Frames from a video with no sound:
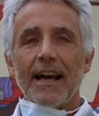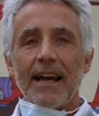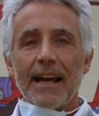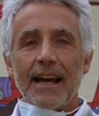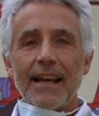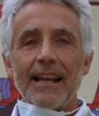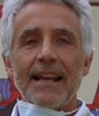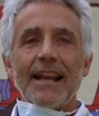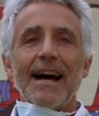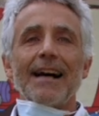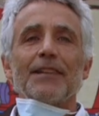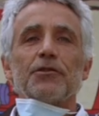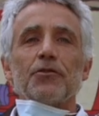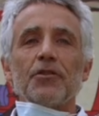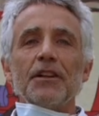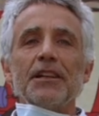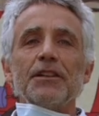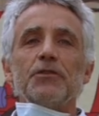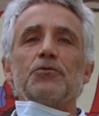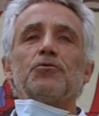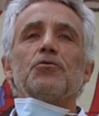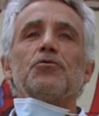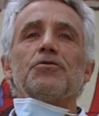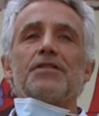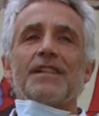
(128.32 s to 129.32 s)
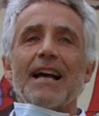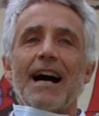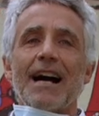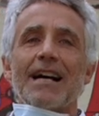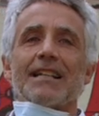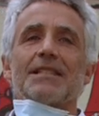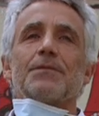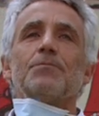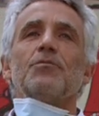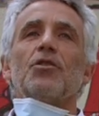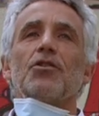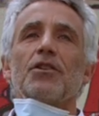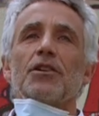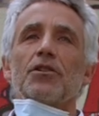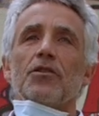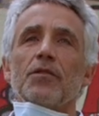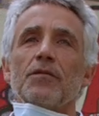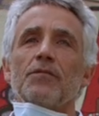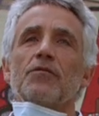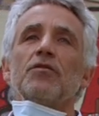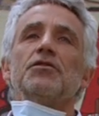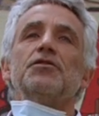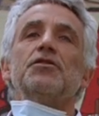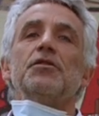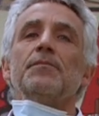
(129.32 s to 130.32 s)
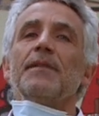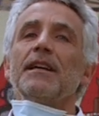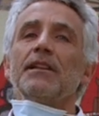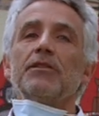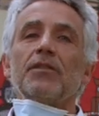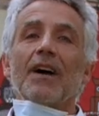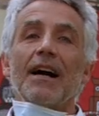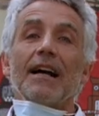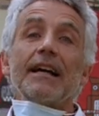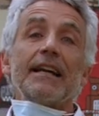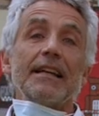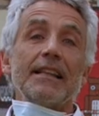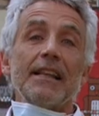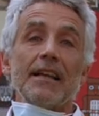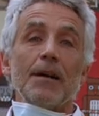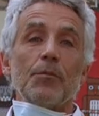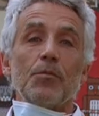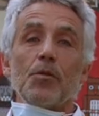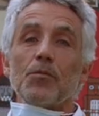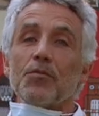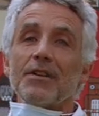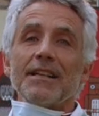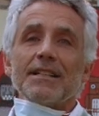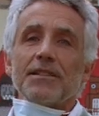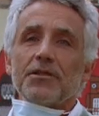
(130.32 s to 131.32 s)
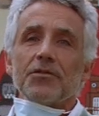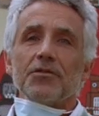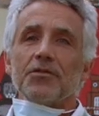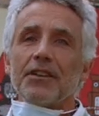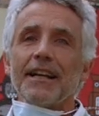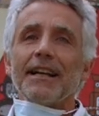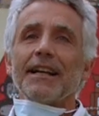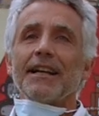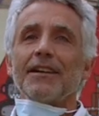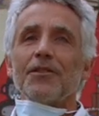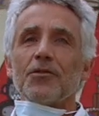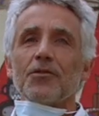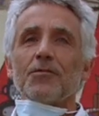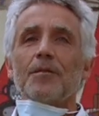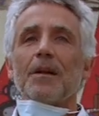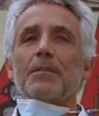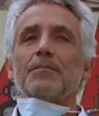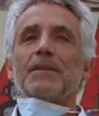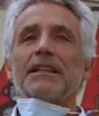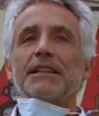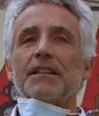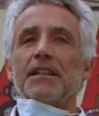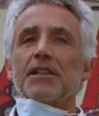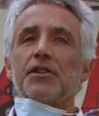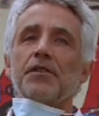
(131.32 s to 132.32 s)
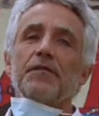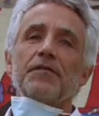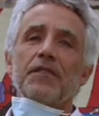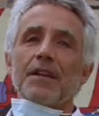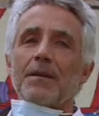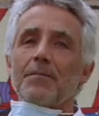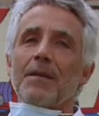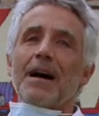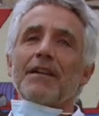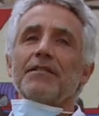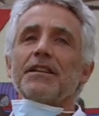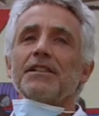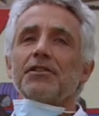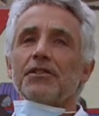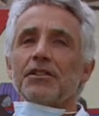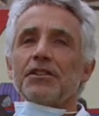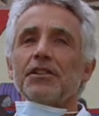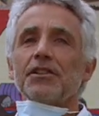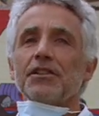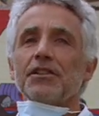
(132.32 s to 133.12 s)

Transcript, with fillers: è nato l'entusiasmo e il coinvolgimento anche della popolazione che normalmente ci fermava e ci